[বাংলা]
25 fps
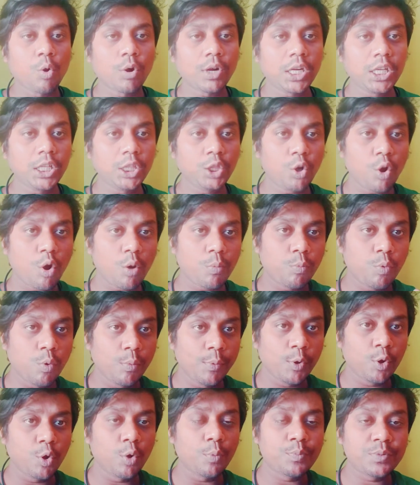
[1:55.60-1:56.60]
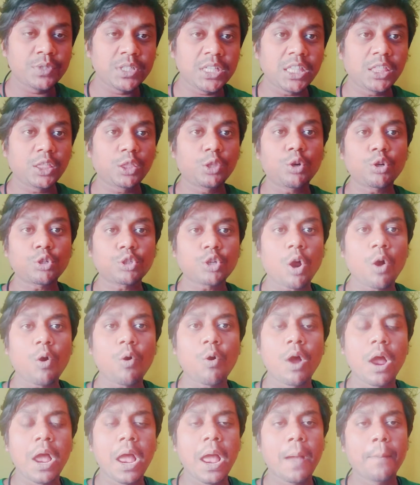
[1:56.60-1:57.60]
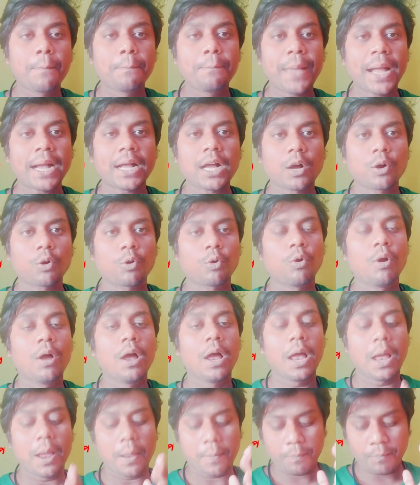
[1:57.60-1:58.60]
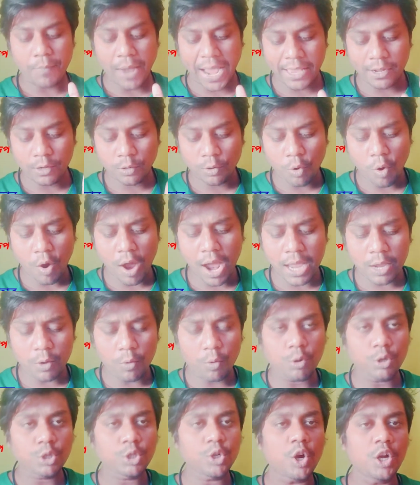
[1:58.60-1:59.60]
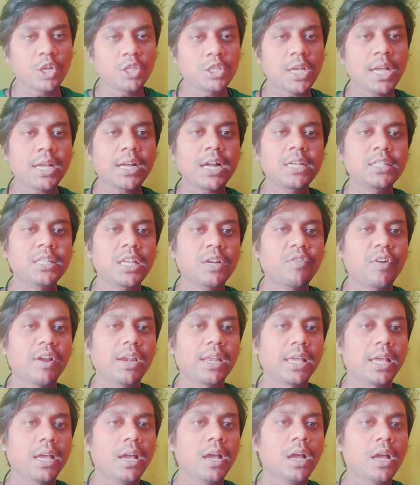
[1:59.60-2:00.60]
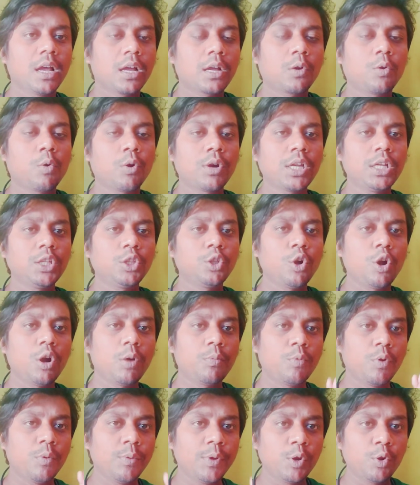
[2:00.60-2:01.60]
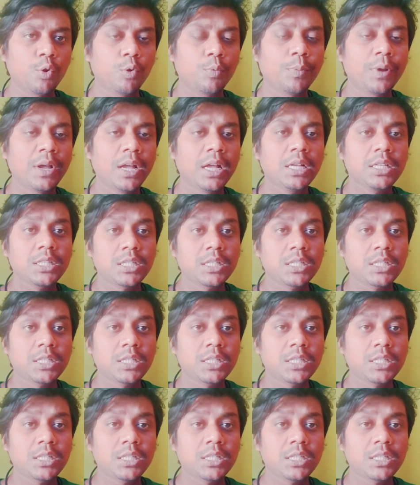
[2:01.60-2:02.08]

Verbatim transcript: গঠিত ভূমিরূপ চিত্র সহ ব্যাখ্যা করো বায়ুর ক্ষয় ও সঞ্চয় কার্যের ফলে গঠিত ভূমিরূপ